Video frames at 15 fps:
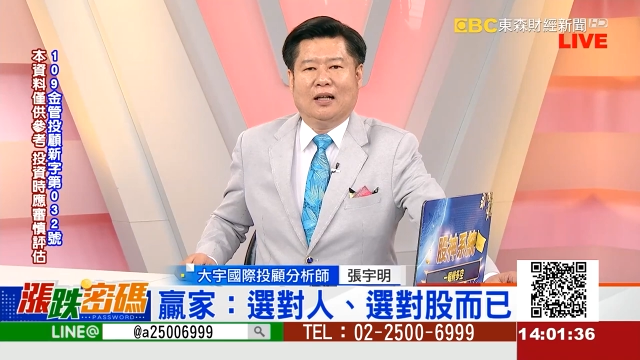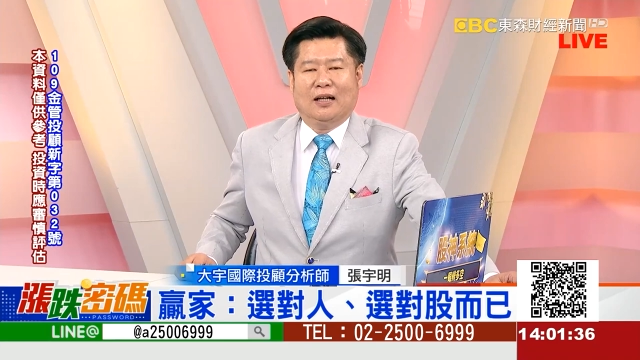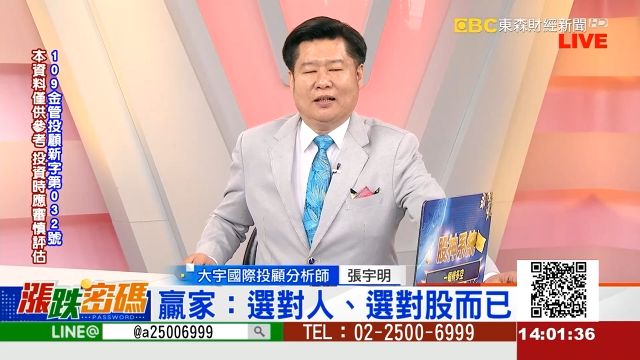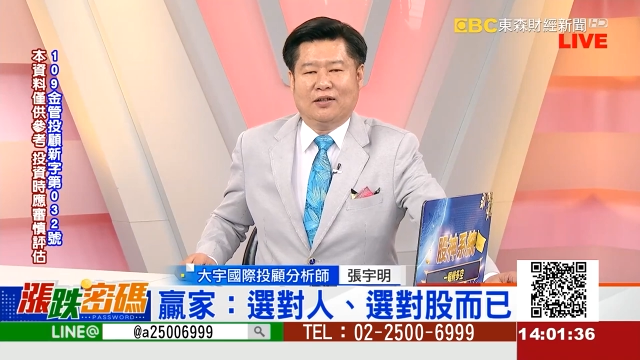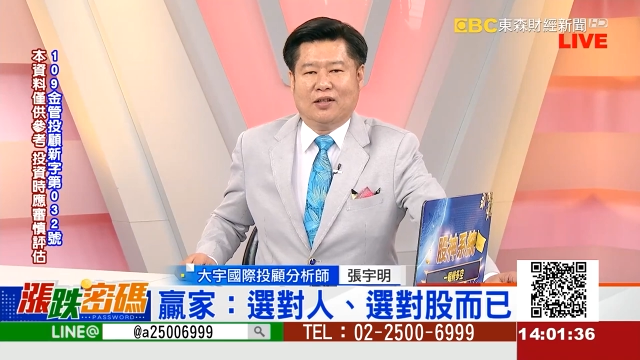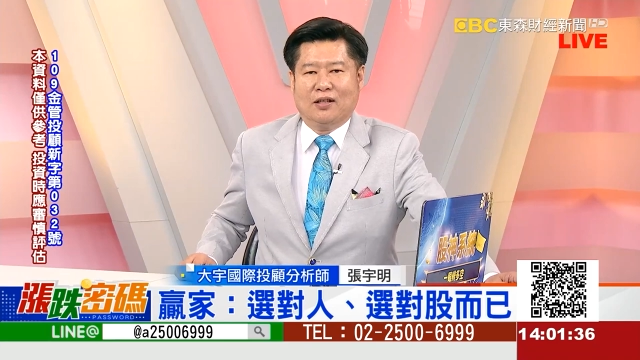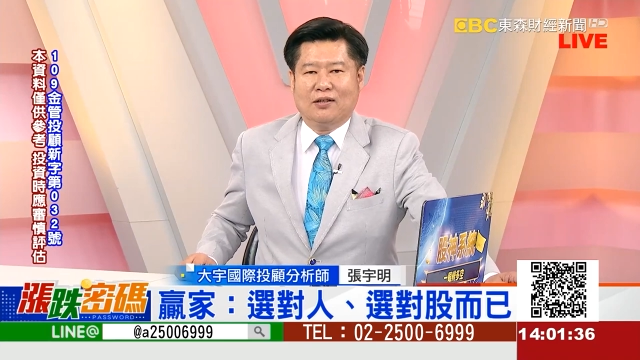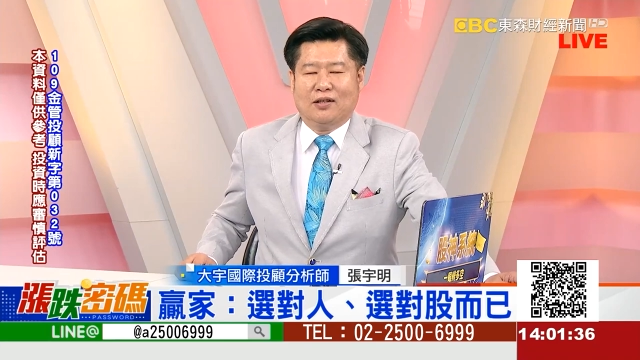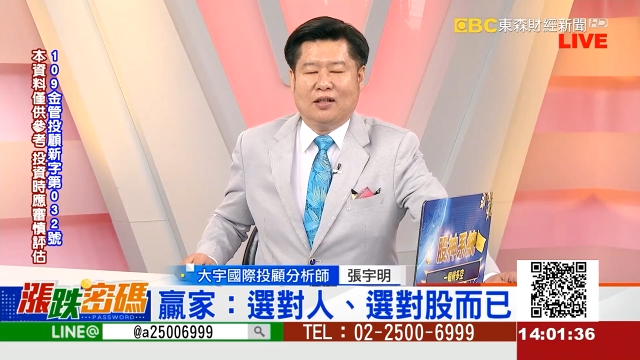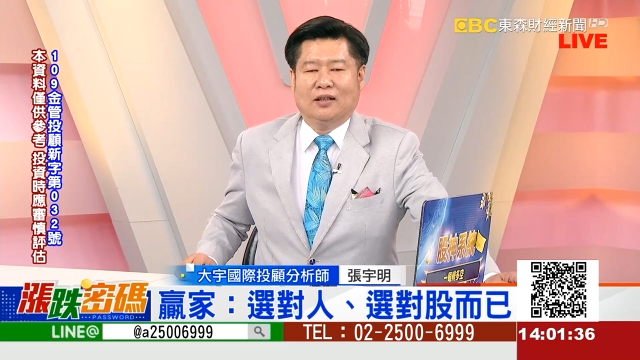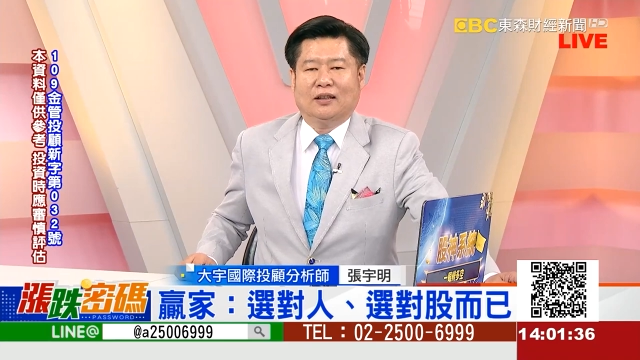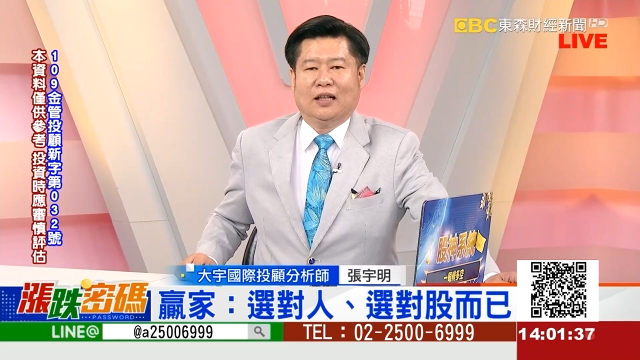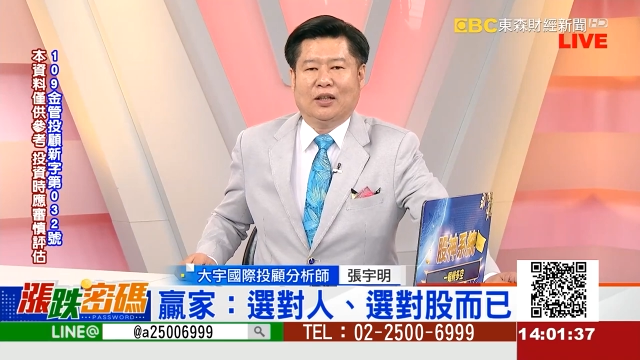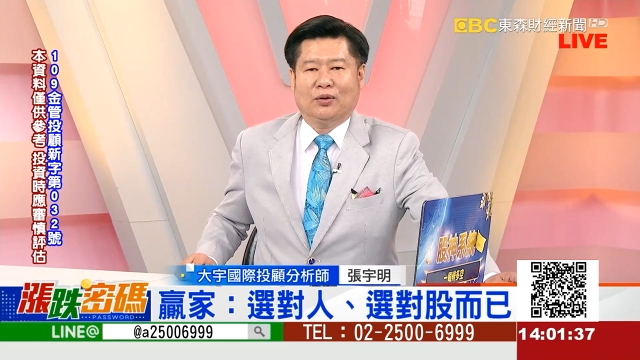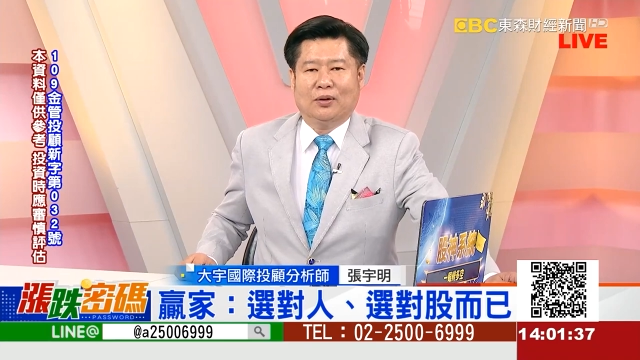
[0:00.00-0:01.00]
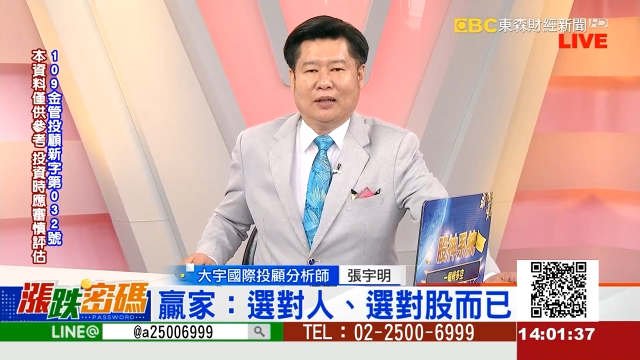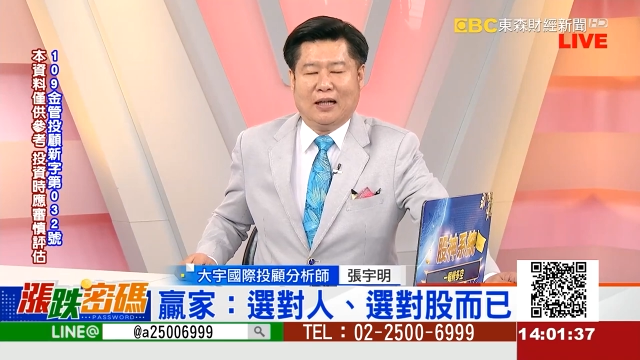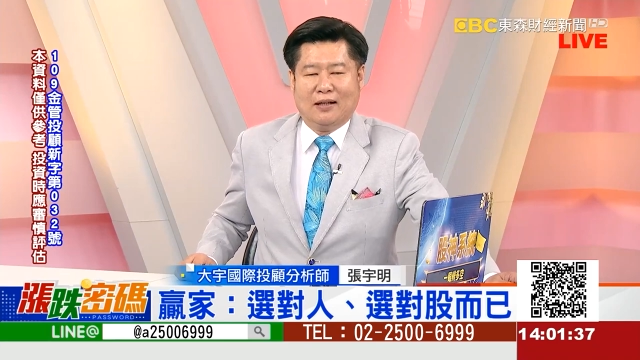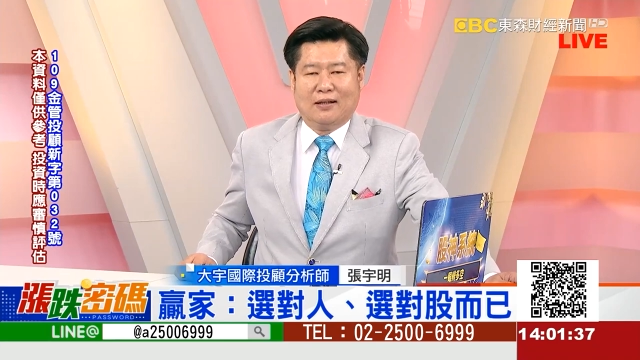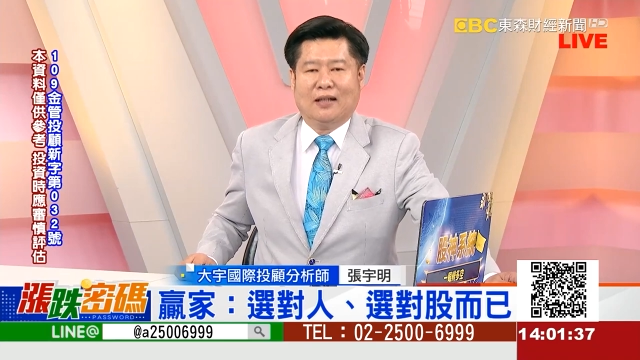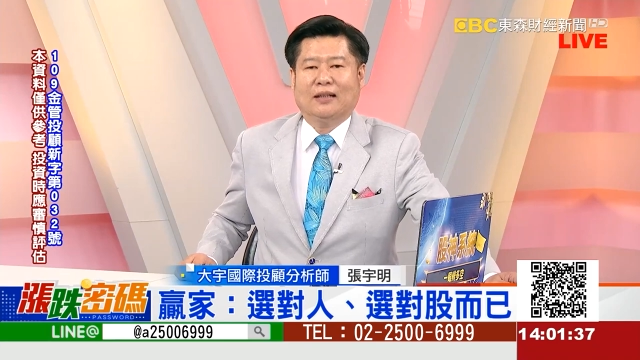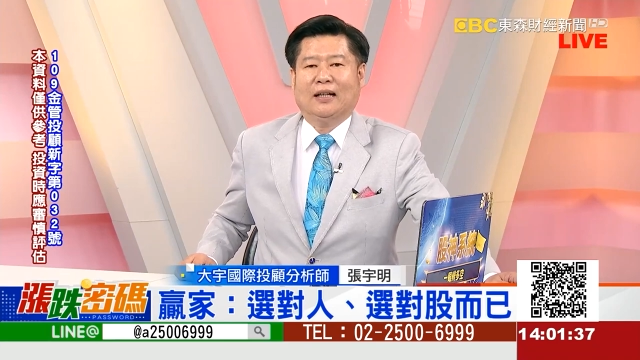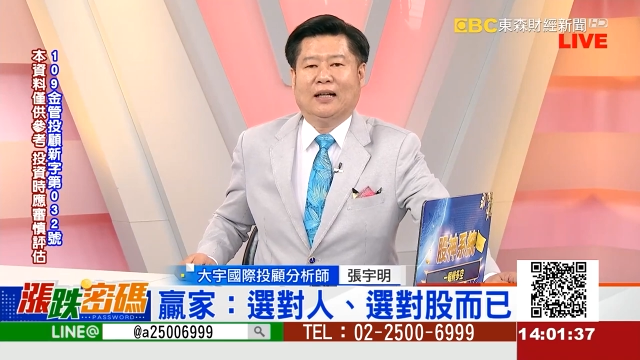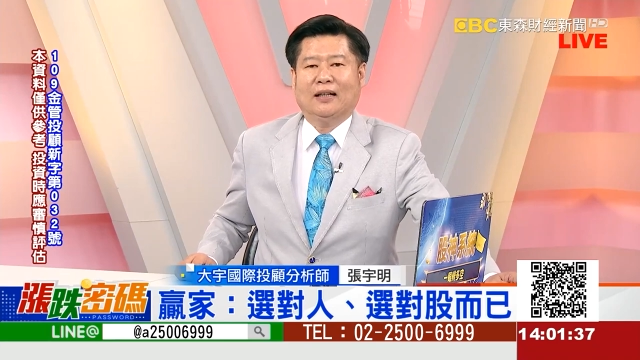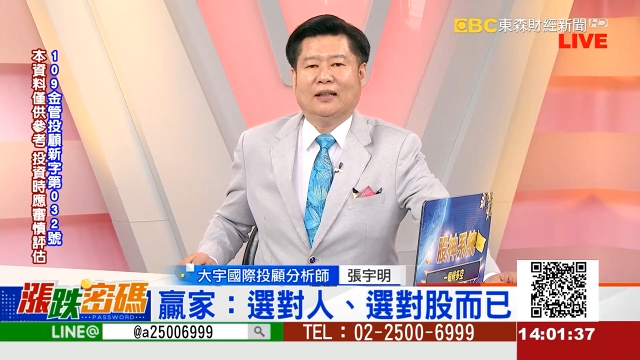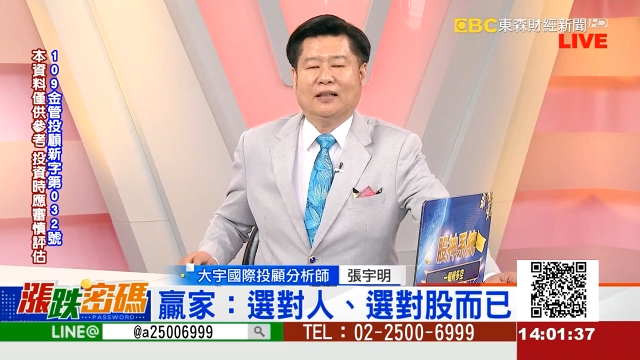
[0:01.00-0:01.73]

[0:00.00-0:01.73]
啊，很庆幸台股又拉上来。